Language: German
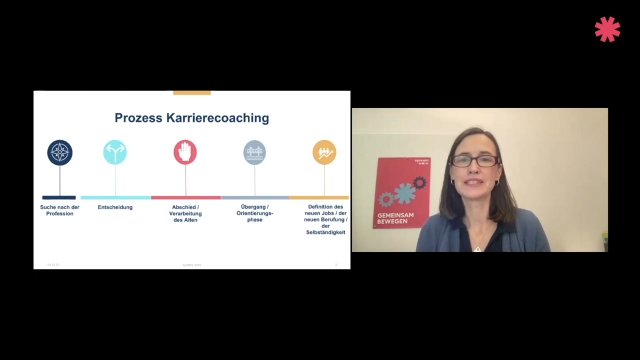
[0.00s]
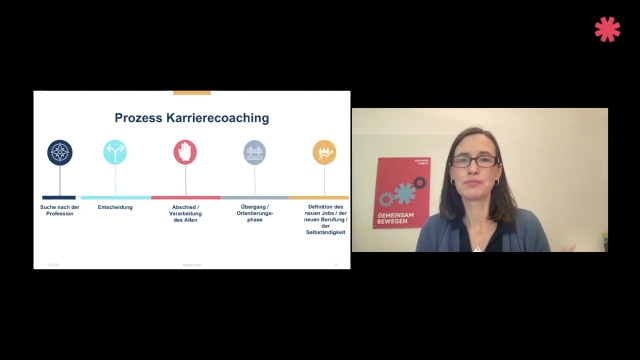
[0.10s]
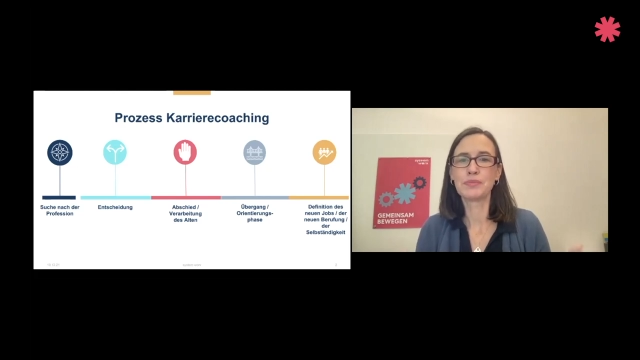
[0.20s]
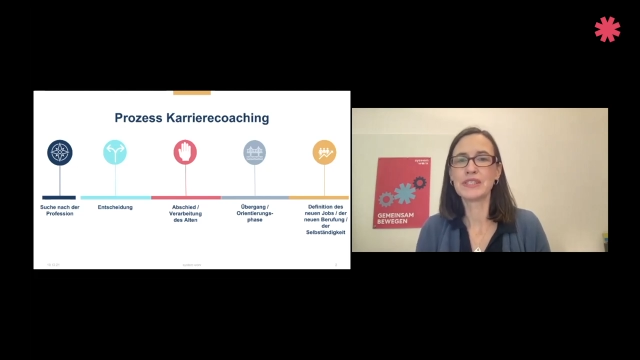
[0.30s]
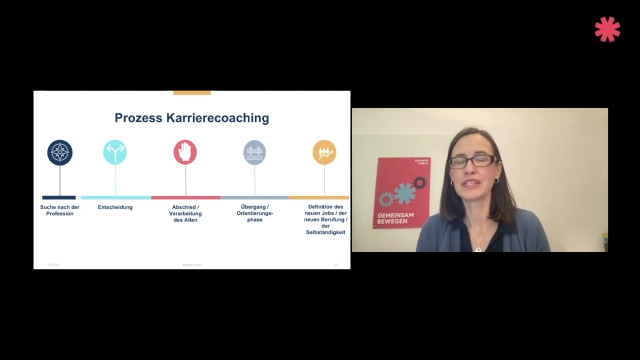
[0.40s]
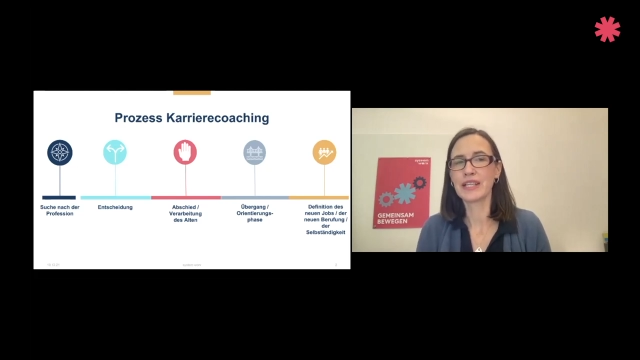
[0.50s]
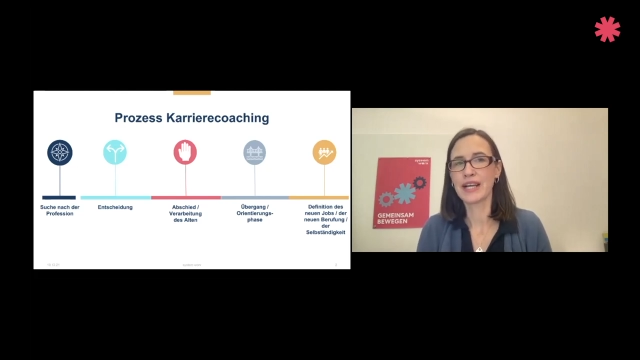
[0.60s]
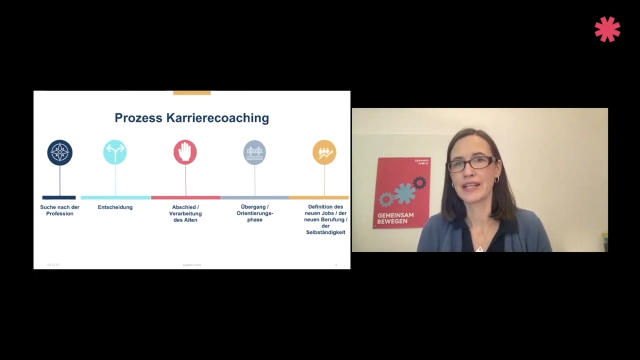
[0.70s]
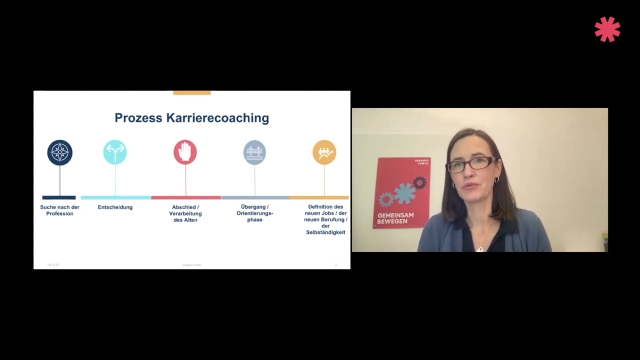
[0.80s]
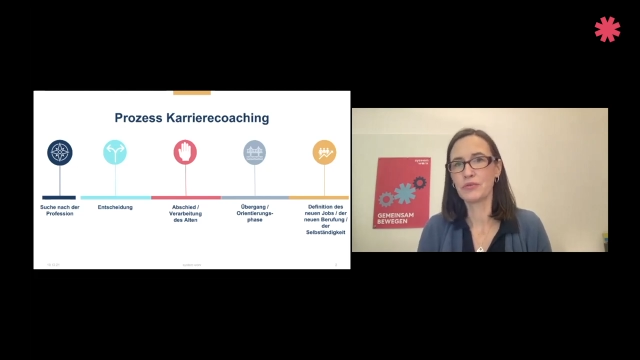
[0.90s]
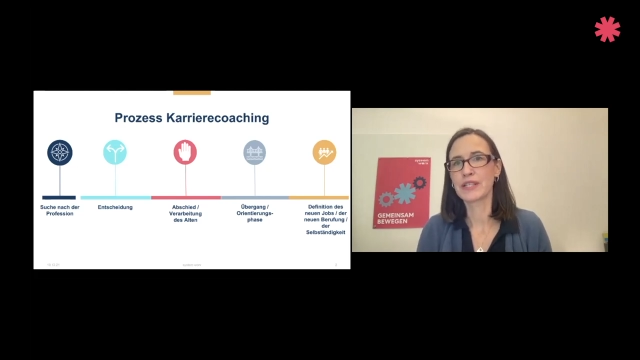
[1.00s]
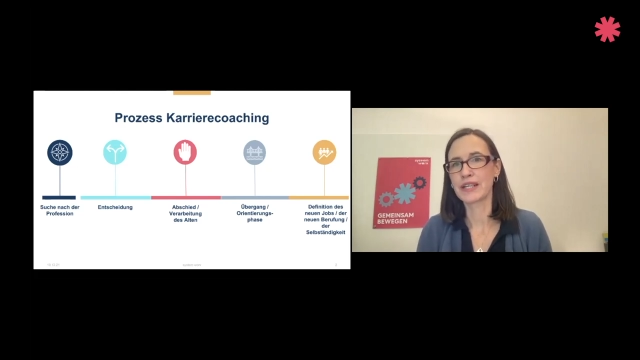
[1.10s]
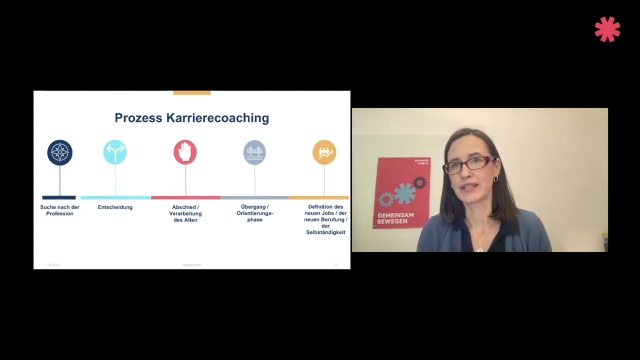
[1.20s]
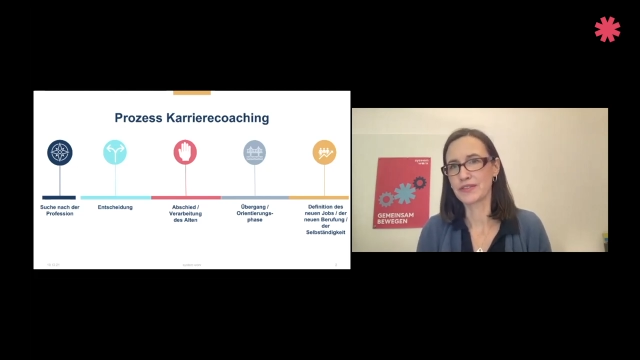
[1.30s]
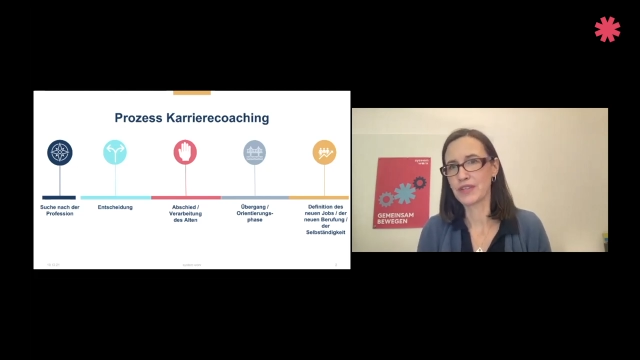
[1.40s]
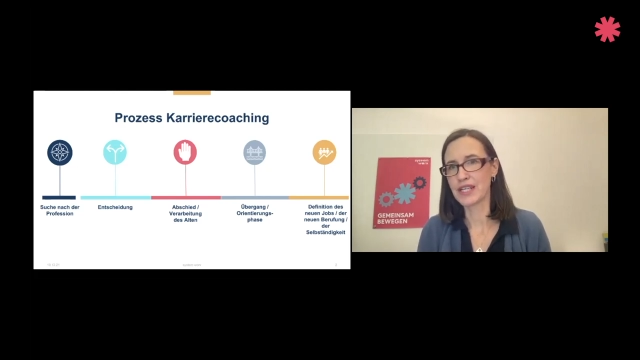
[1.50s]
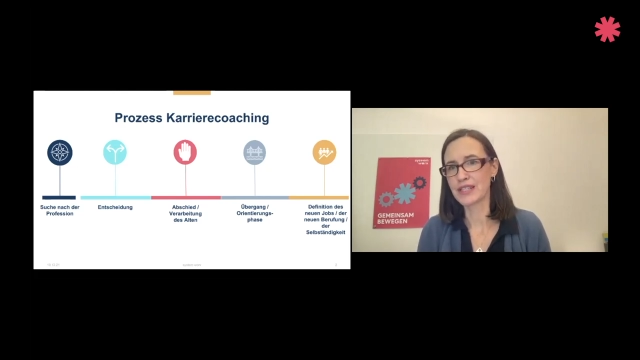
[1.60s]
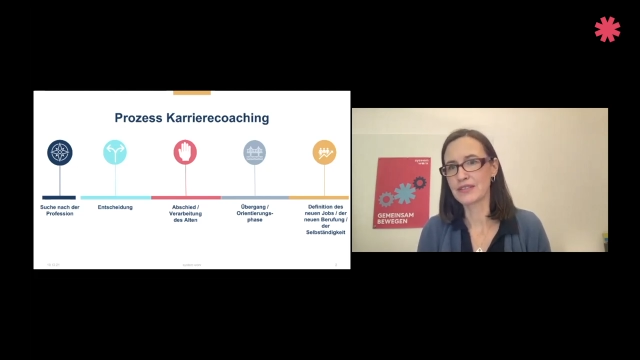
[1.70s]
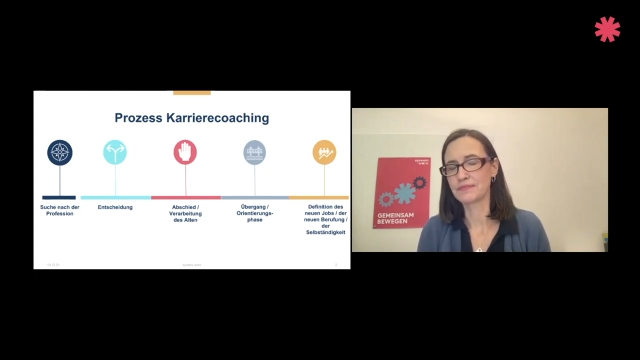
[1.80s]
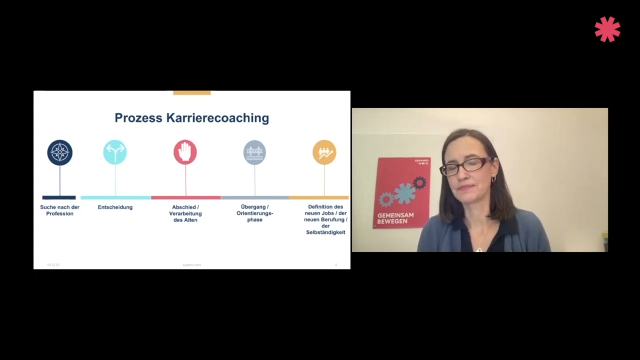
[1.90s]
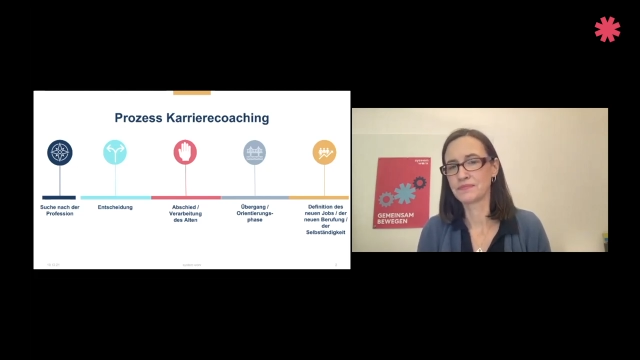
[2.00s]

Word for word: ich bin in einer Übergangsphase.